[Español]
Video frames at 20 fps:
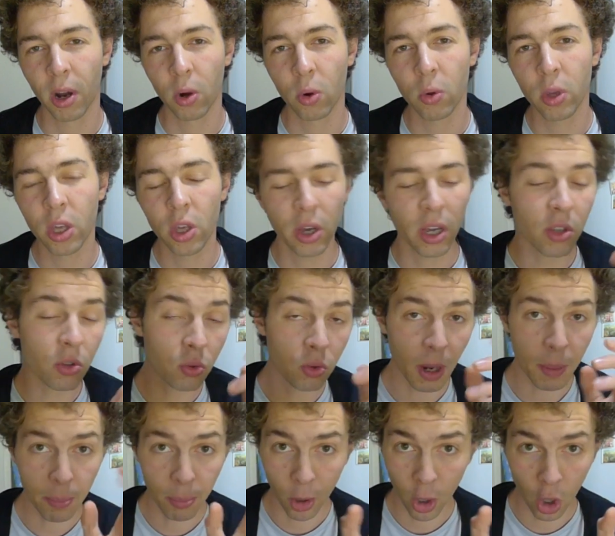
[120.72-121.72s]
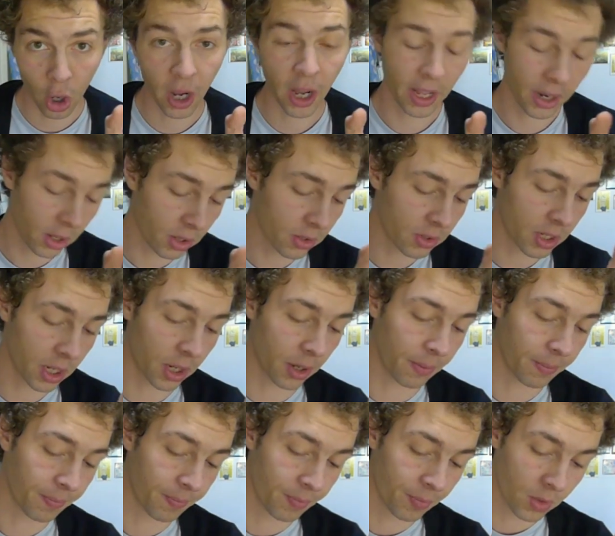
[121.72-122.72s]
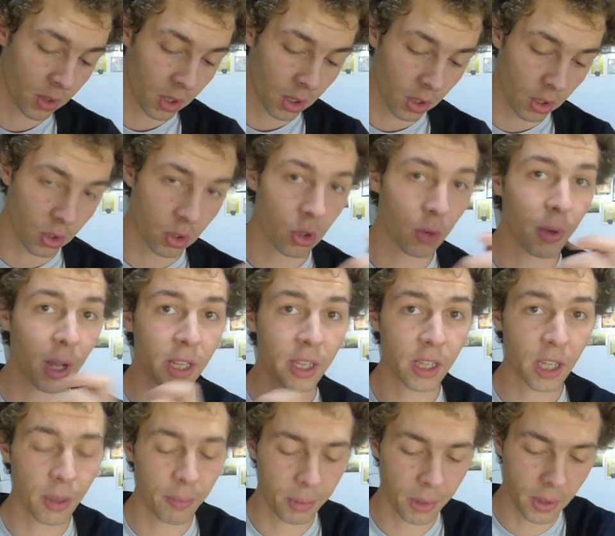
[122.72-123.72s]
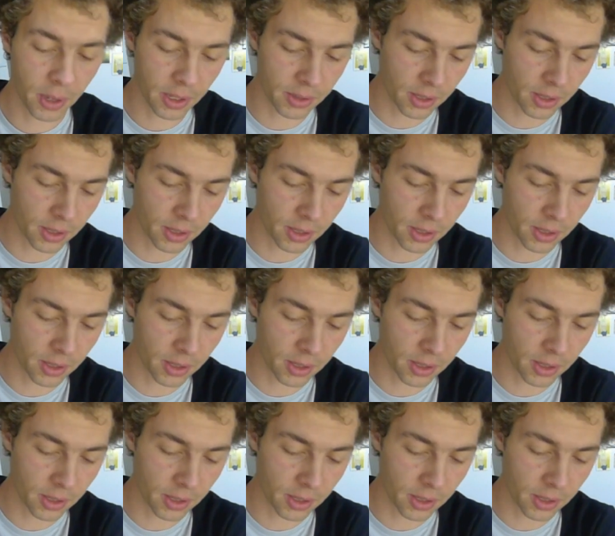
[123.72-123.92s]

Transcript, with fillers: ruido. Es una poronga, ¿no? En serio. Yo antes de pibe